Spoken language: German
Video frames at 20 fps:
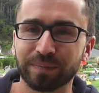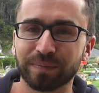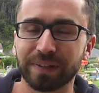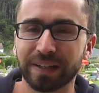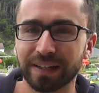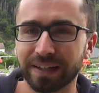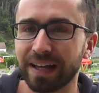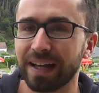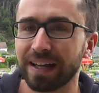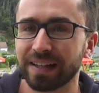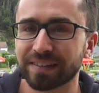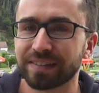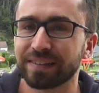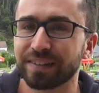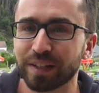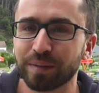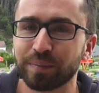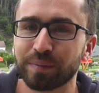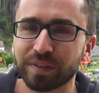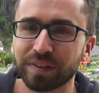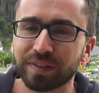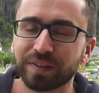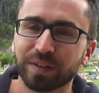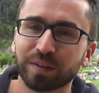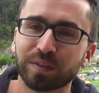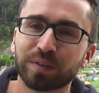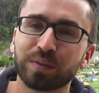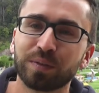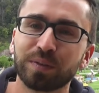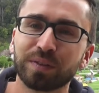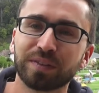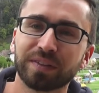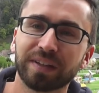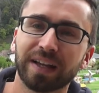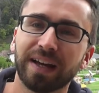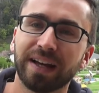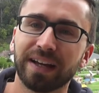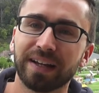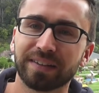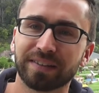der Rasen selbst ist aus
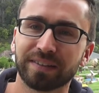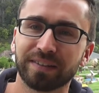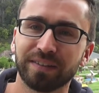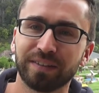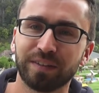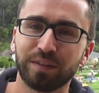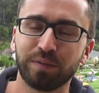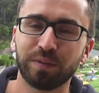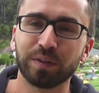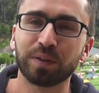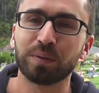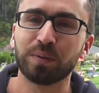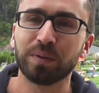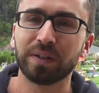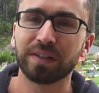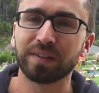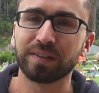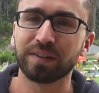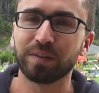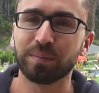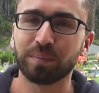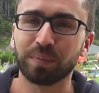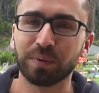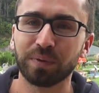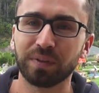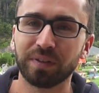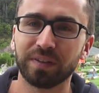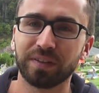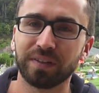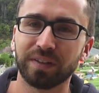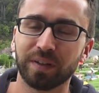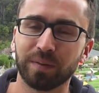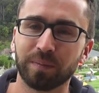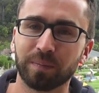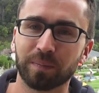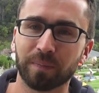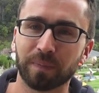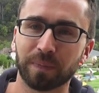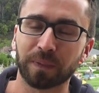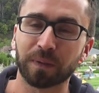Kunstrasen, die Figuren sind bunt,
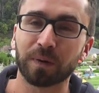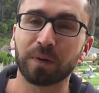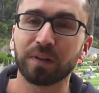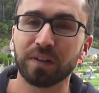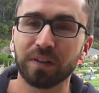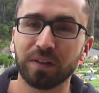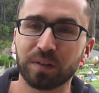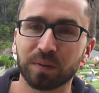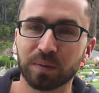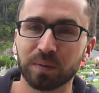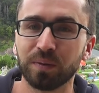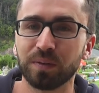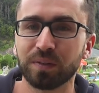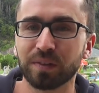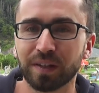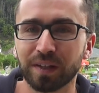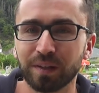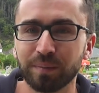ähm, deutlich größer.